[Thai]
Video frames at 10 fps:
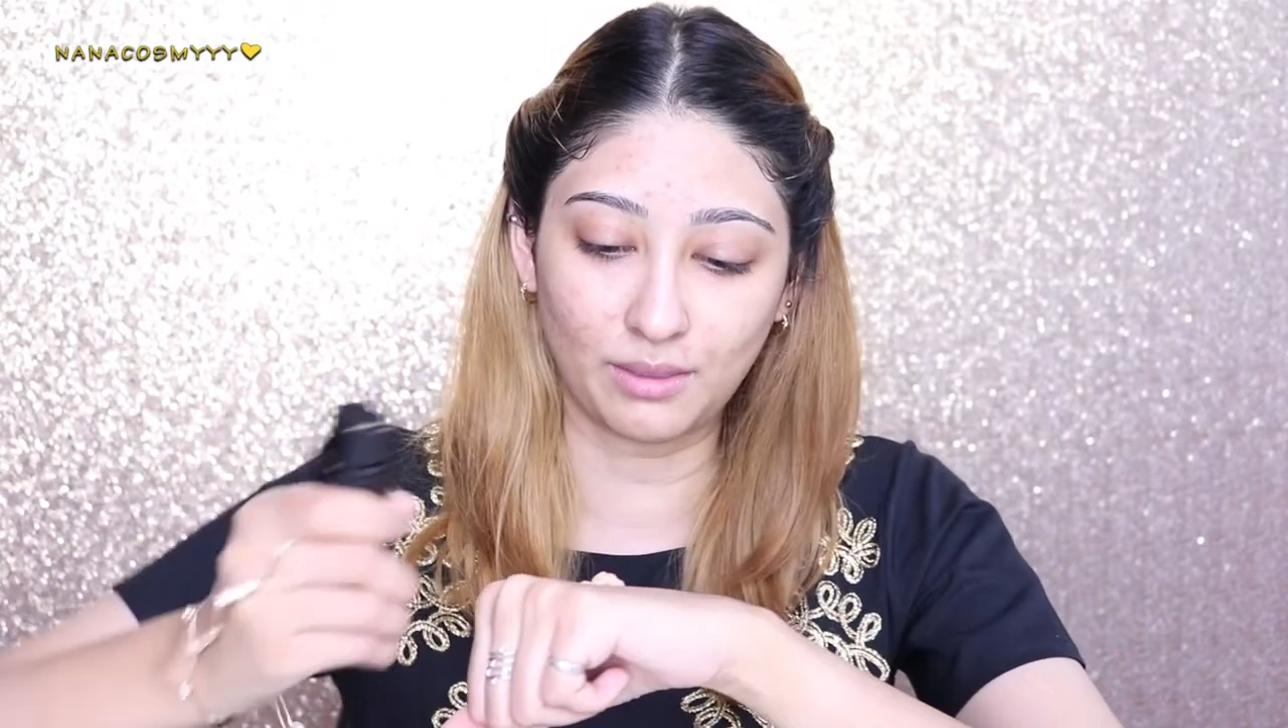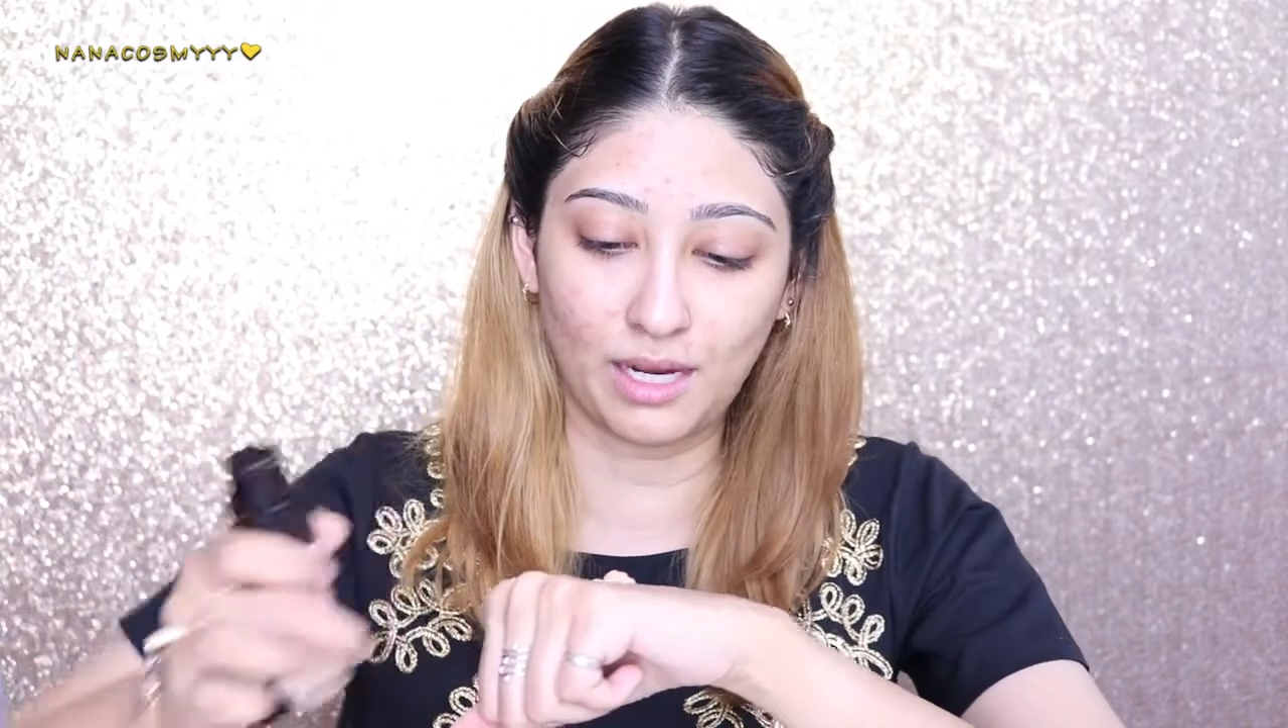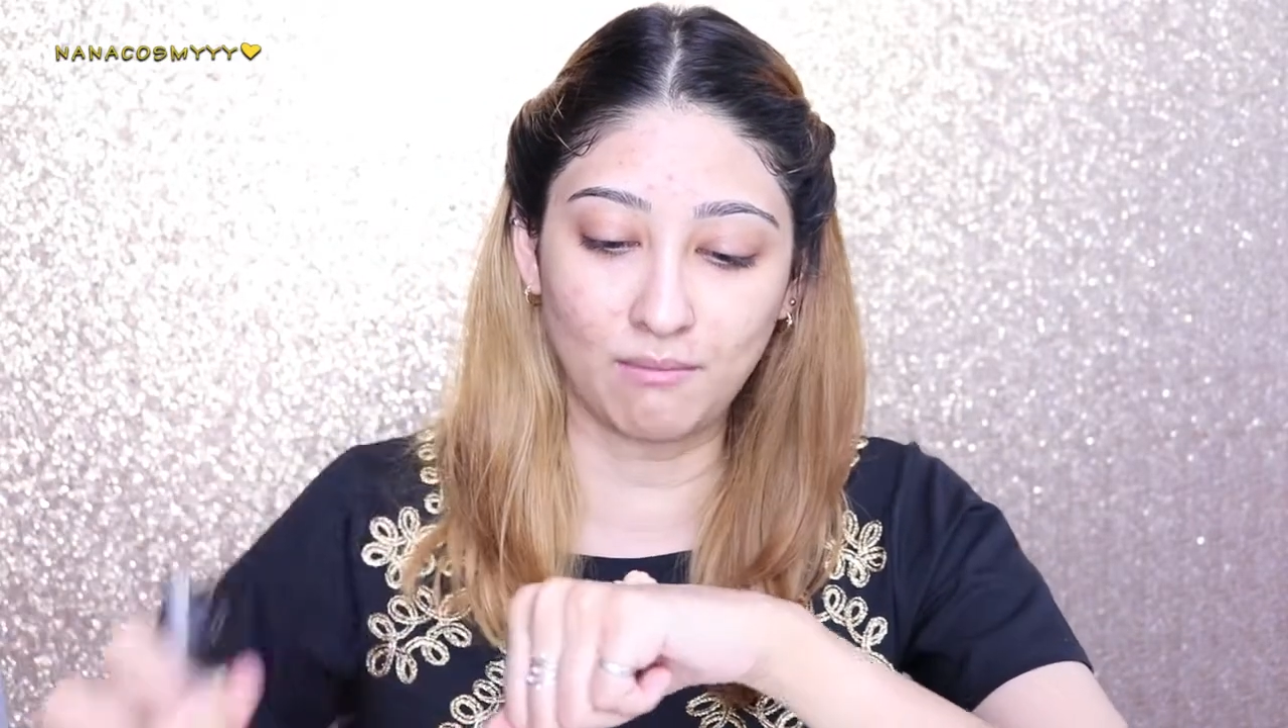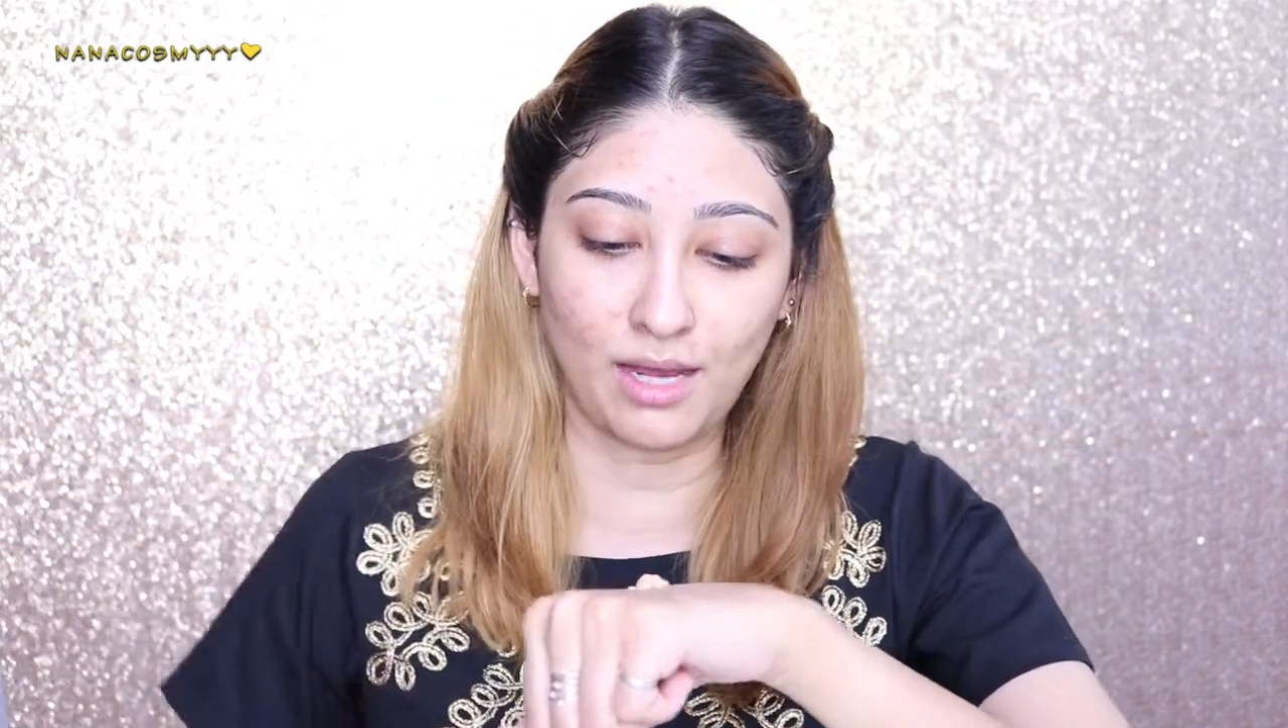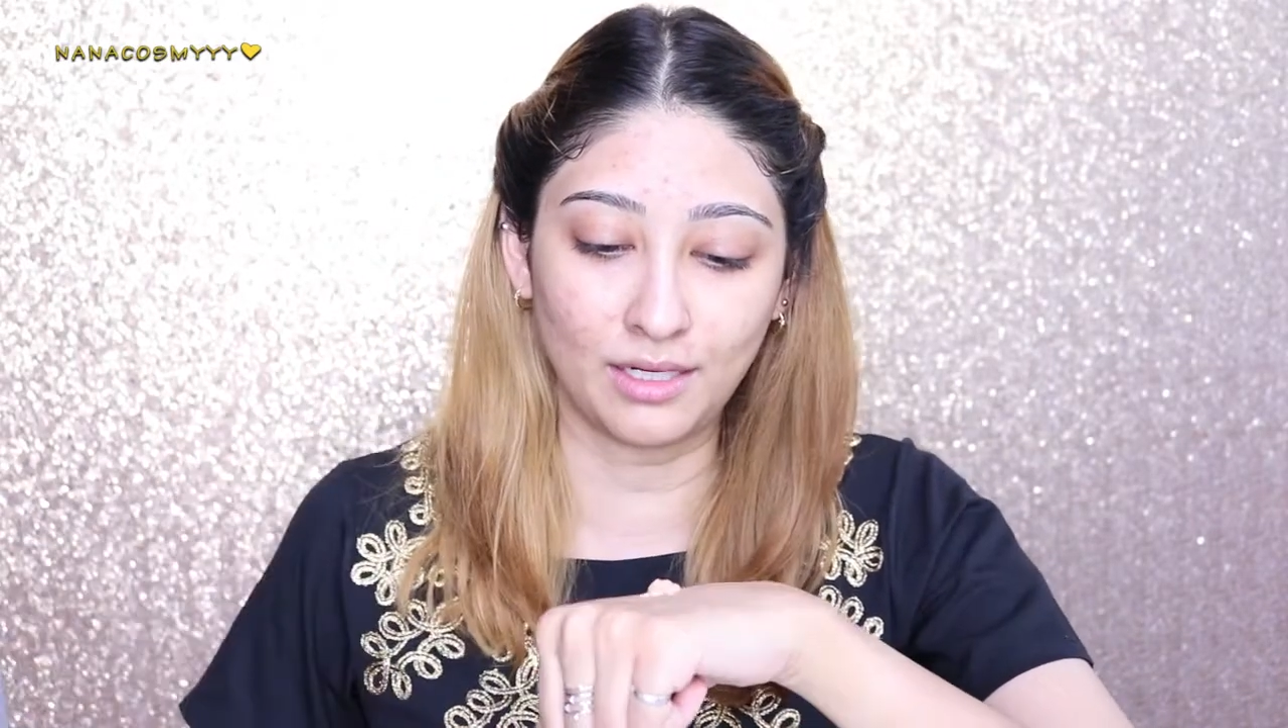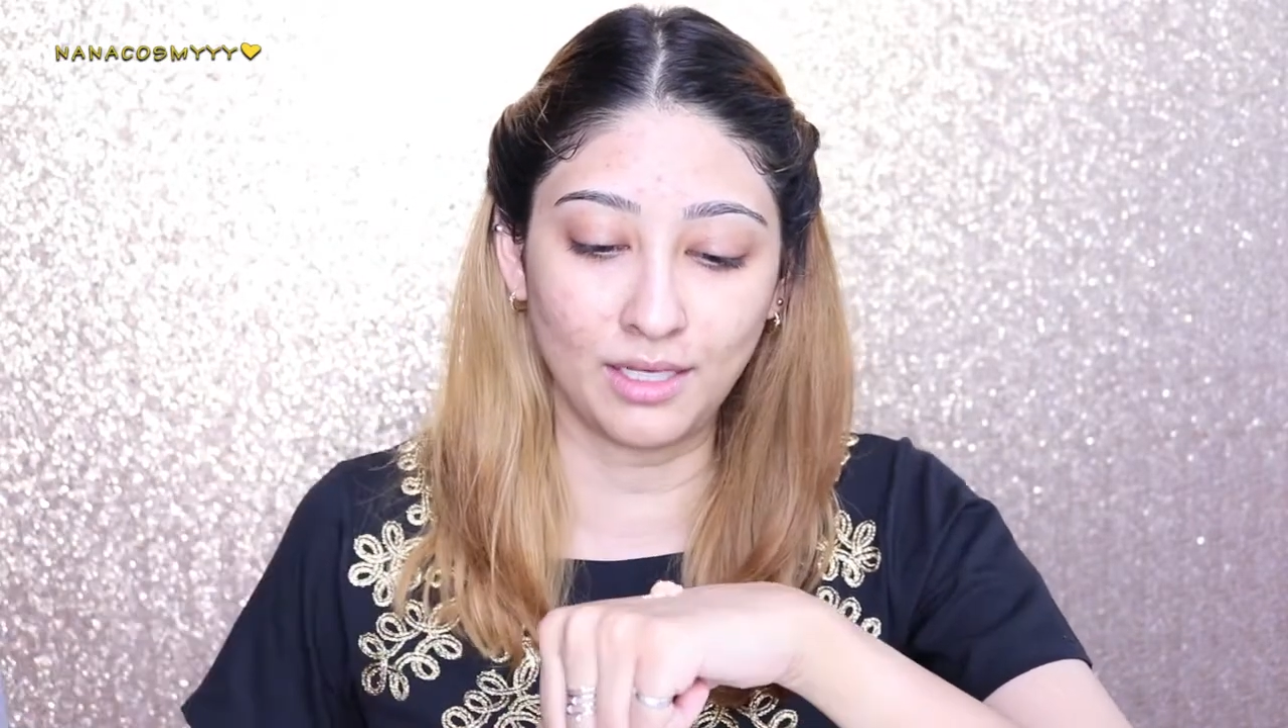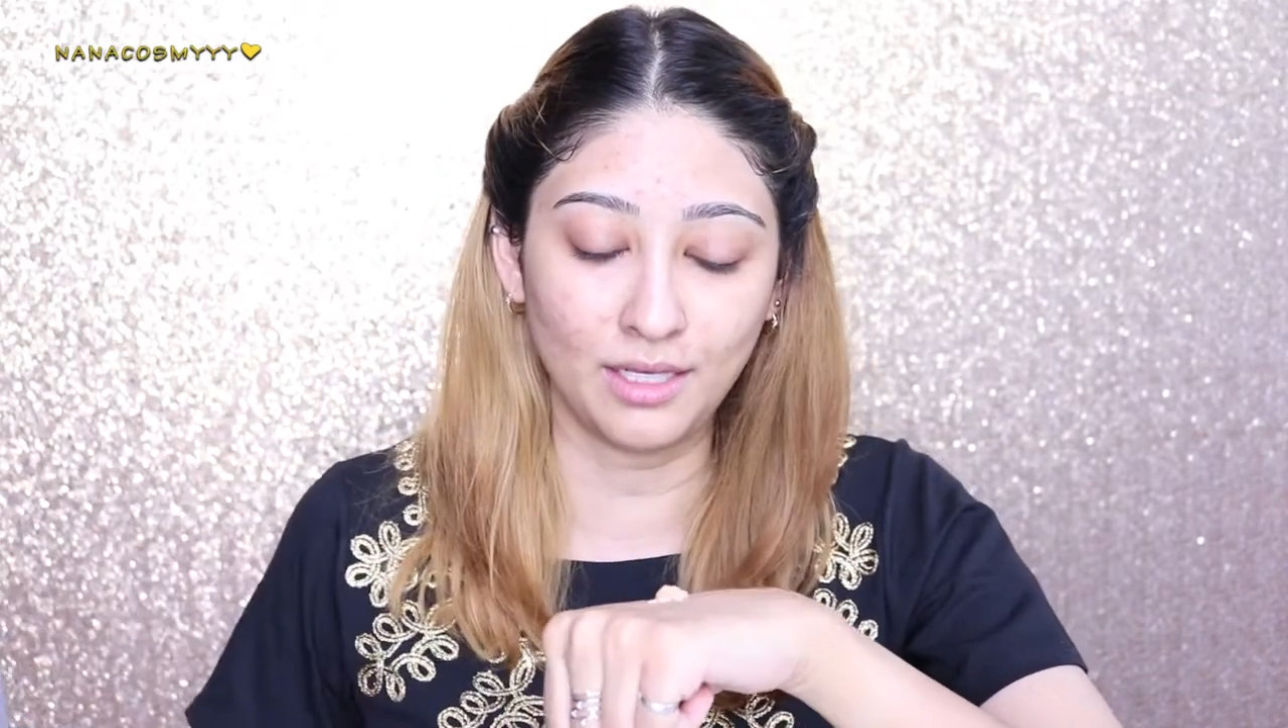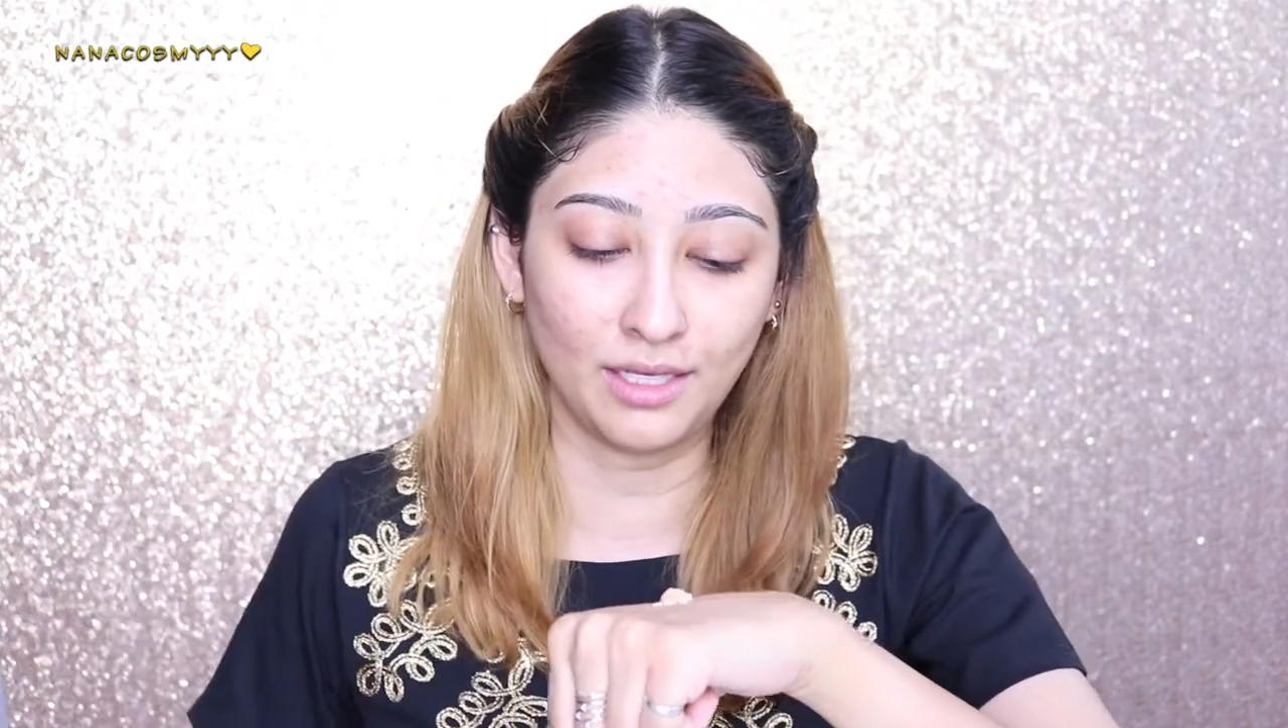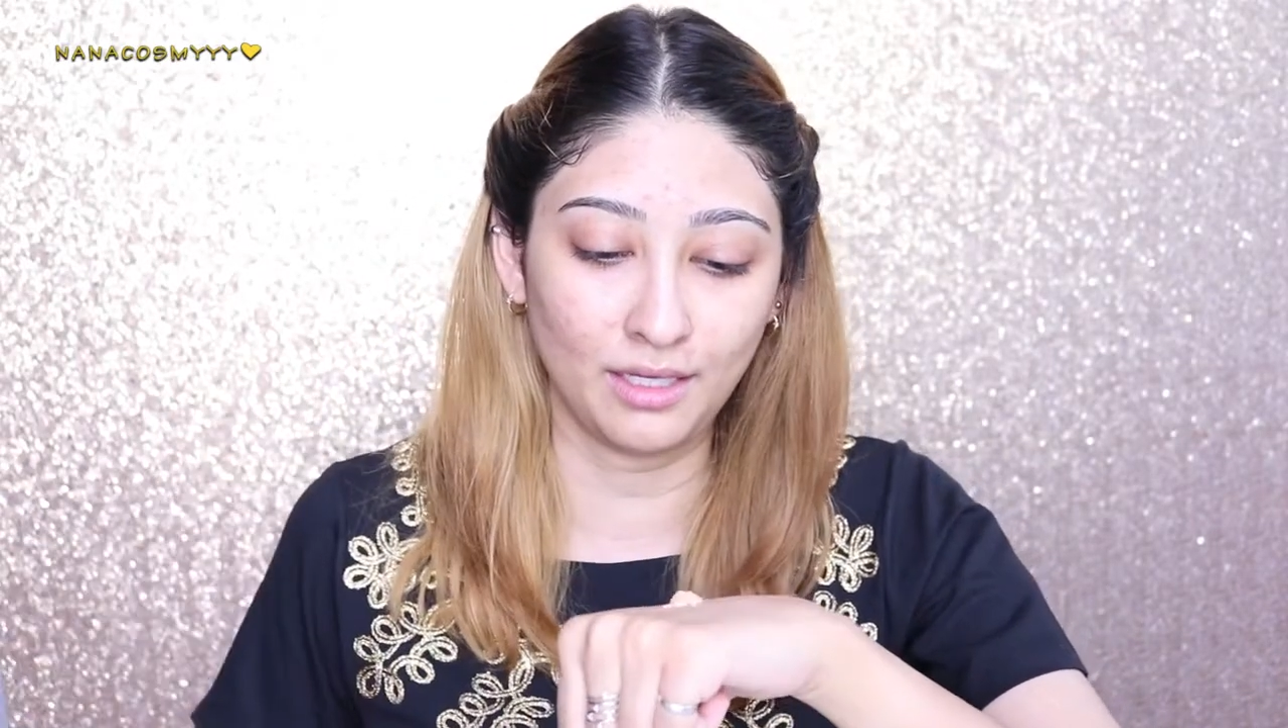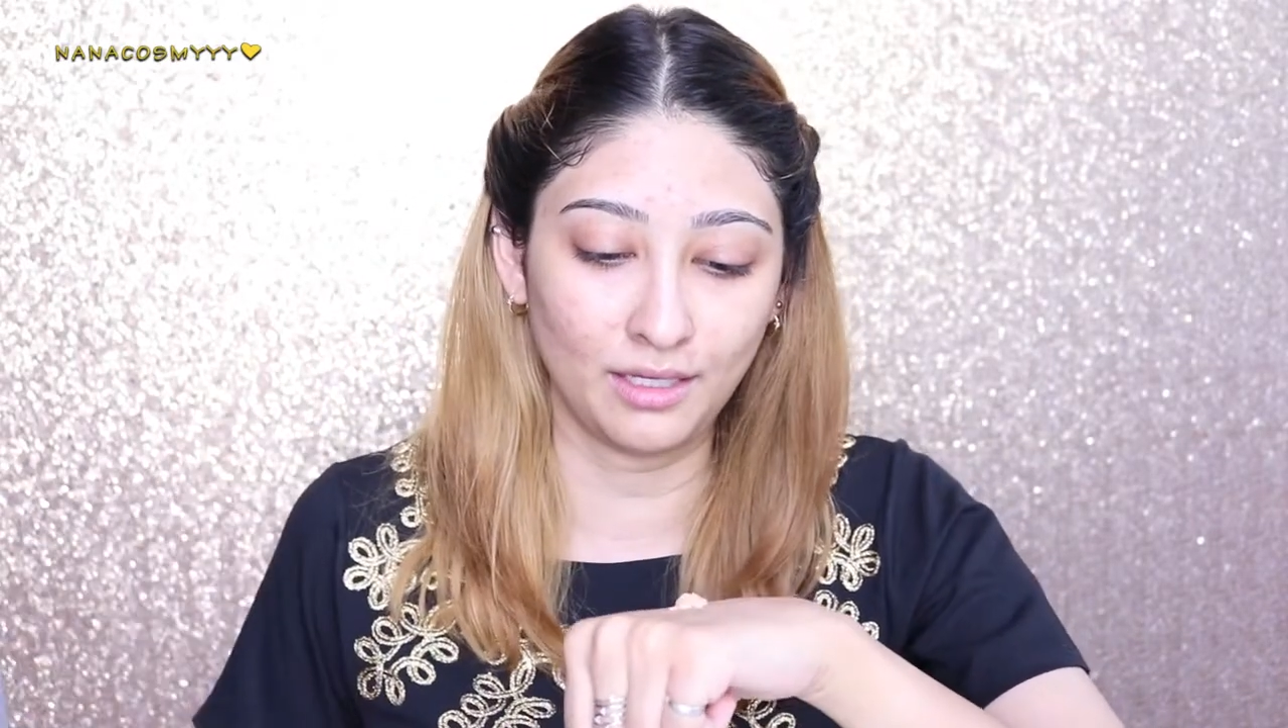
ประมาณนี้